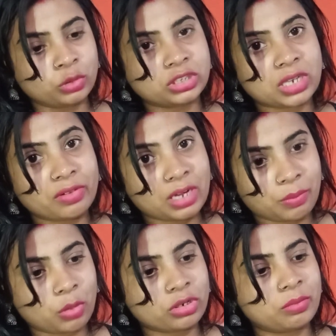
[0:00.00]
उस चावल का
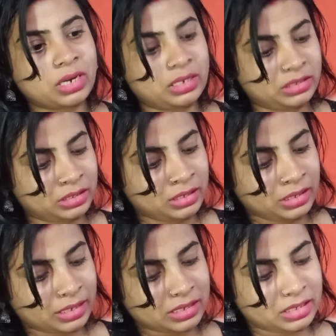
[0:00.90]
पाउडर बना लीजिए
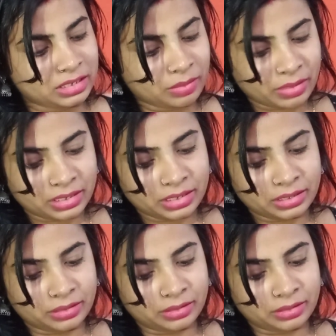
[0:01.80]
गाइज देखिए मैंने